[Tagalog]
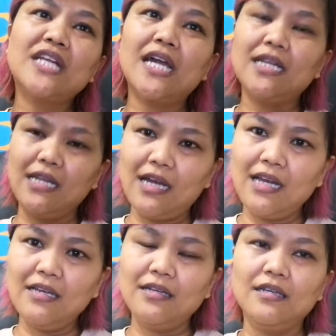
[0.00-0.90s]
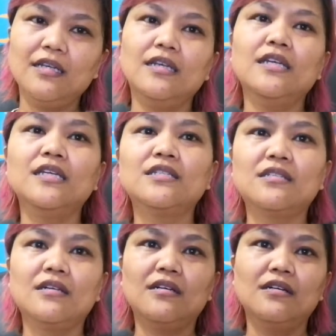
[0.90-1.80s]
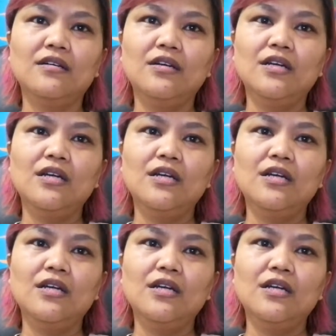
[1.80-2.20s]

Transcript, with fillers: sa kanila is, uh,